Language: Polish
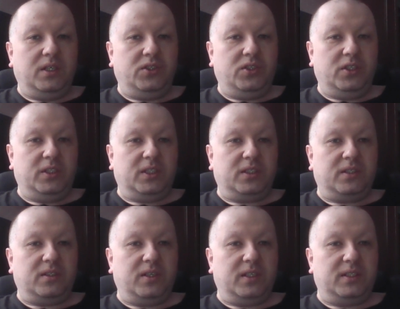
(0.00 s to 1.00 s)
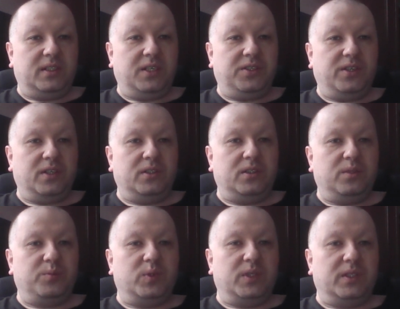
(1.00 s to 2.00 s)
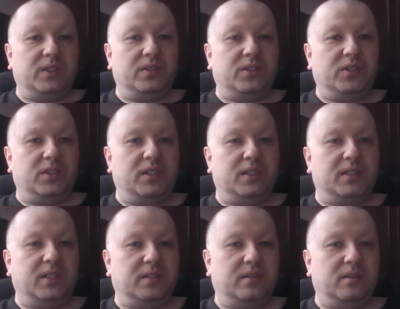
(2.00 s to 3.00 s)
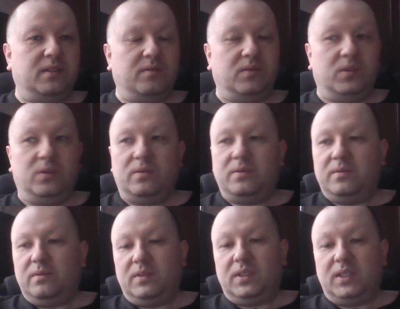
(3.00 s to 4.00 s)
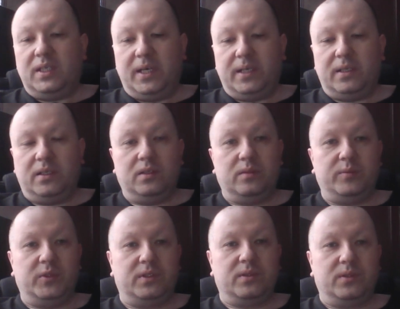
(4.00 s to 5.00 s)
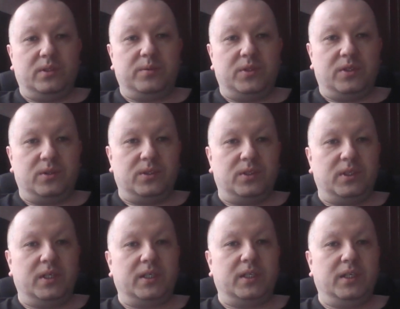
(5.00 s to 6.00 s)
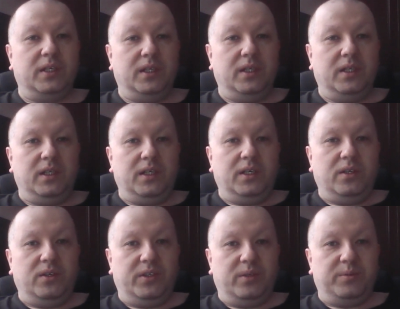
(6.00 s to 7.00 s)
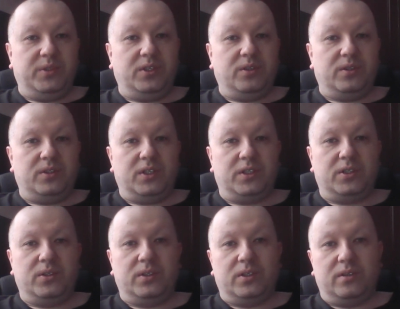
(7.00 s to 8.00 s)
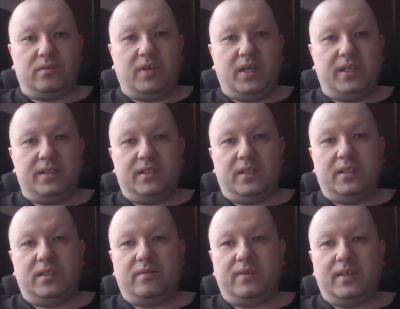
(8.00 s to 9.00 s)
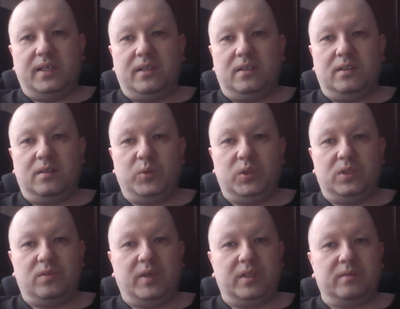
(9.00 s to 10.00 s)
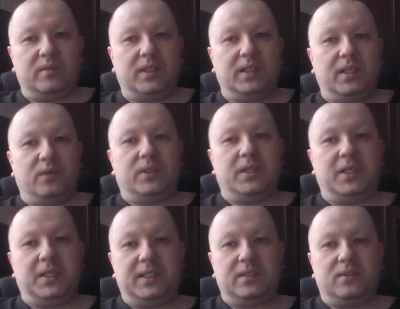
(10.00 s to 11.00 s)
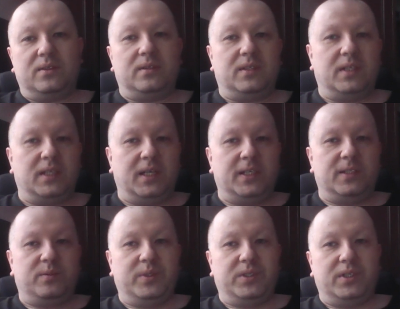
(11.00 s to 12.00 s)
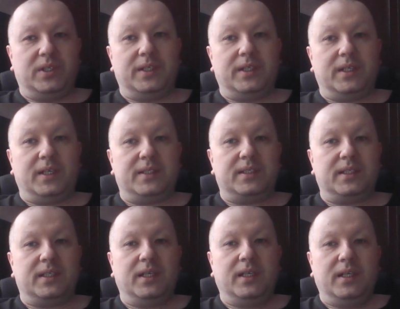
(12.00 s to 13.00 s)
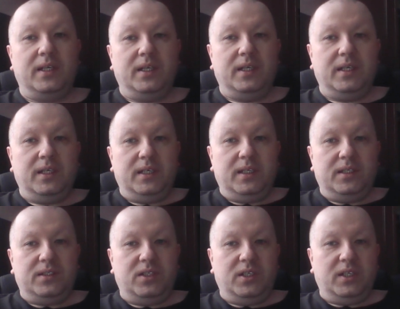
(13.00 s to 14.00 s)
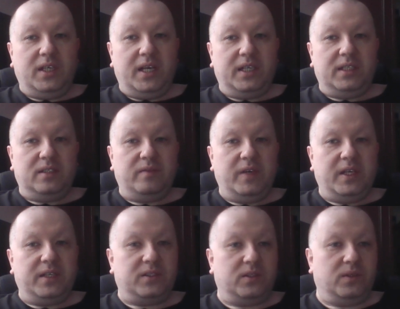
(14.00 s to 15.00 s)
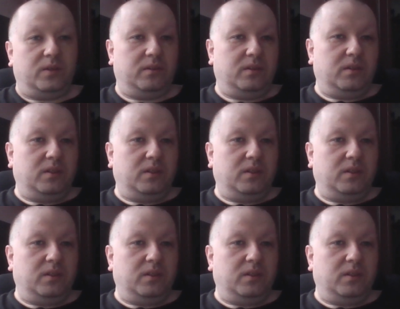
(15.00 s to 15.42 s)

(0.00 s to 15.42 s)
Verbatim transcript: Silnik trochę starszego typu 1.3 16-zaworowy VVTi o mocy 84 86 koni, 2 NZFE montowane w takich autach jak Toyota Yaris pierwszej generacji czy Yaris Verso